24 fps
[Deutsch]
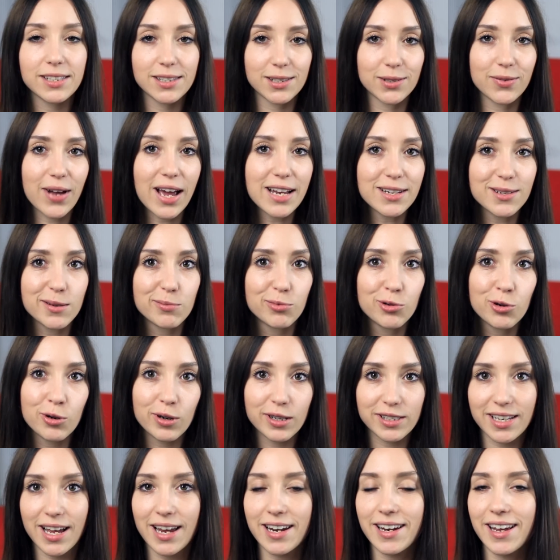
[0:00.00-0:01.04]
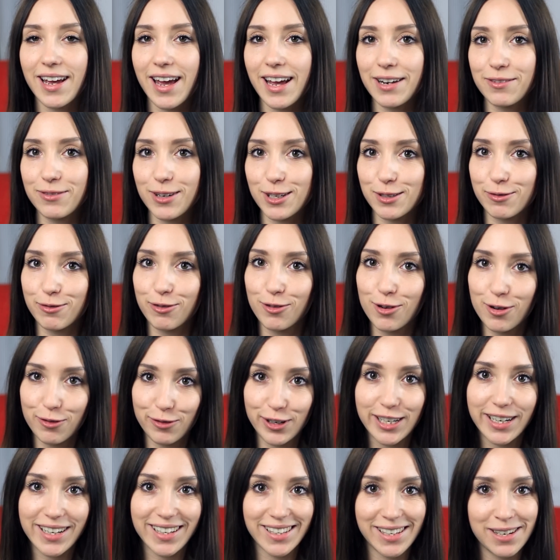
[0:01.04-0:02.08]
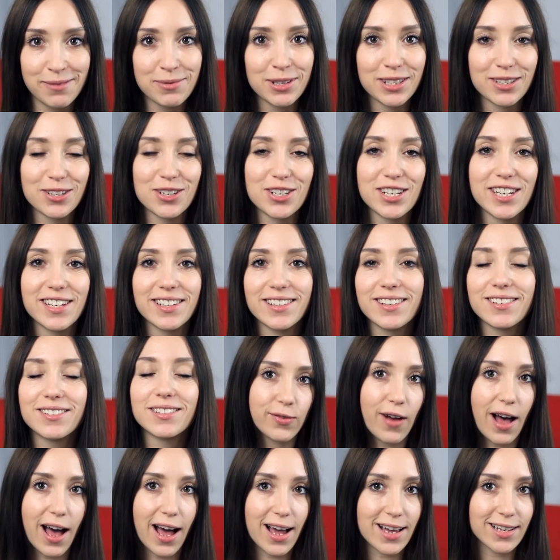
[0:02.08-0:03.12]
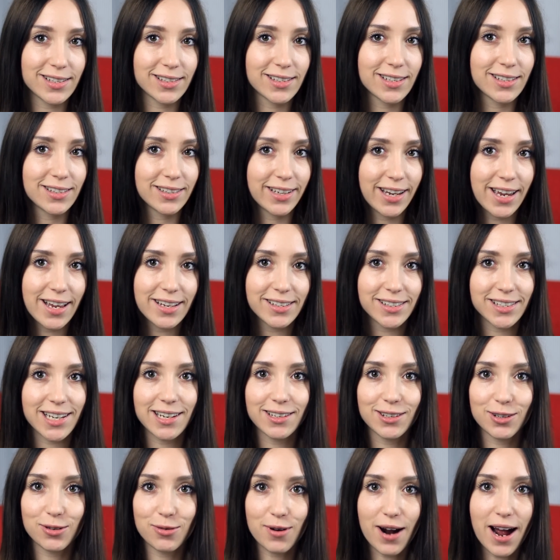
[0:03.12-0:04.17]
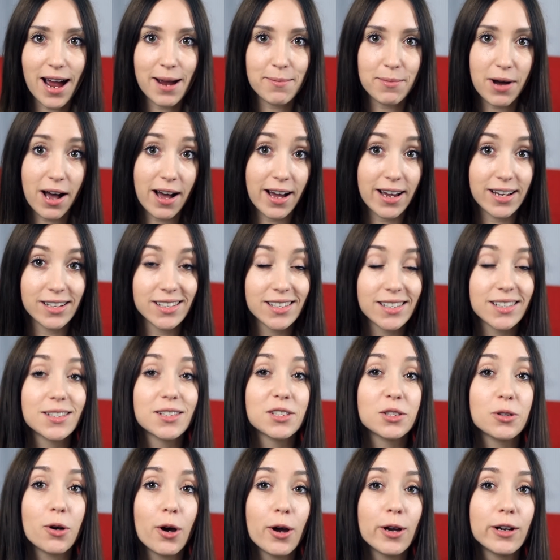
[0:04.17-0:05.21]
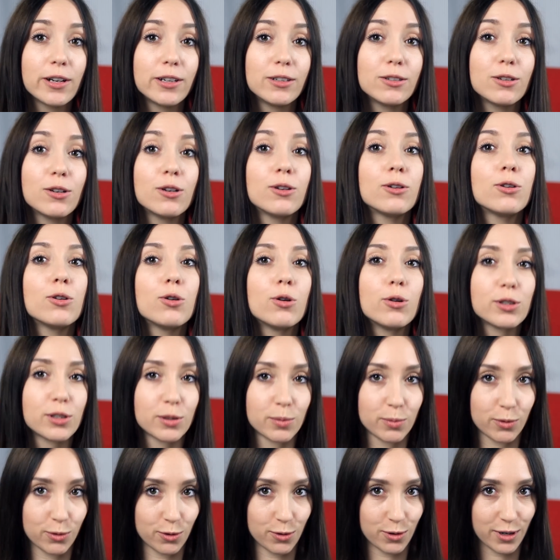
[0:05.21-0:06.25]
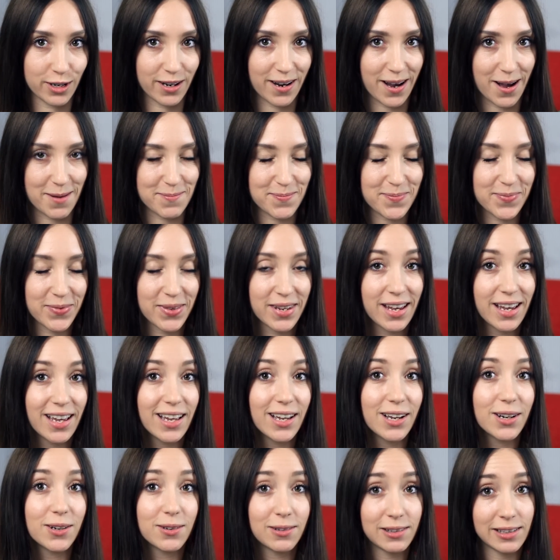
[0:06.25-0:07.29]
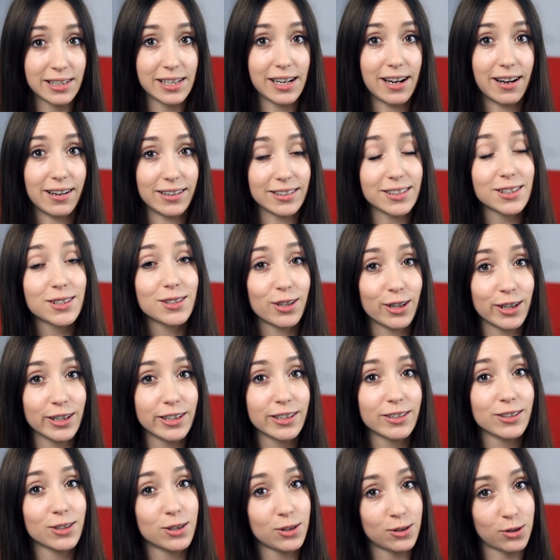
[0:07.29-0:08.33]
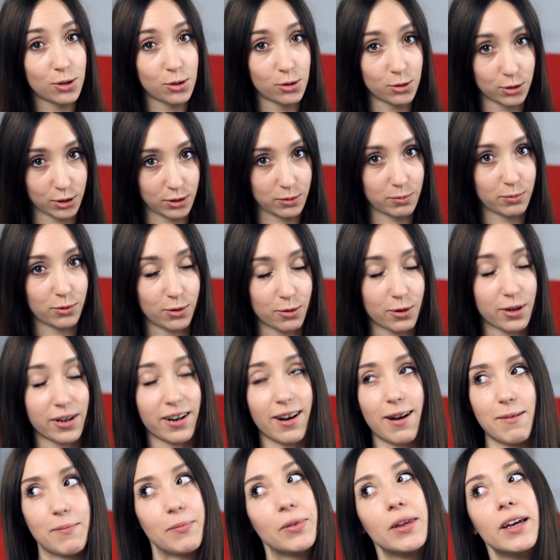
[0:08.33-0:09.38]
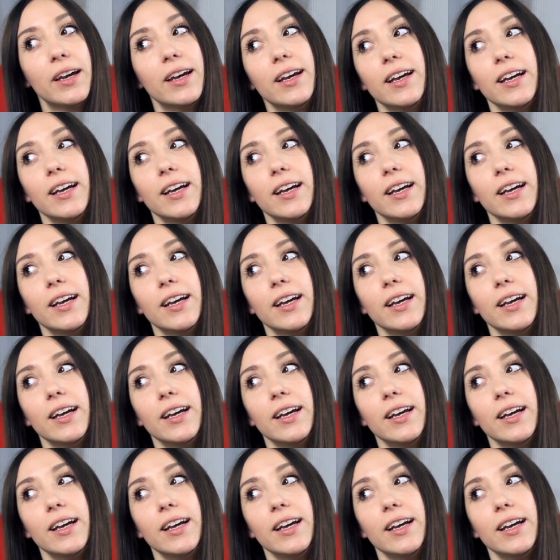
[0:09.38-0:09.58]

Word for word: Das zweite Buch ist eine etwas fluffigere Liebesgeschichte. Und zwar heißt es Kiss and Crime 1 Zeugen-Kussprogramm. Oh ja, Zeugenkussprogramm.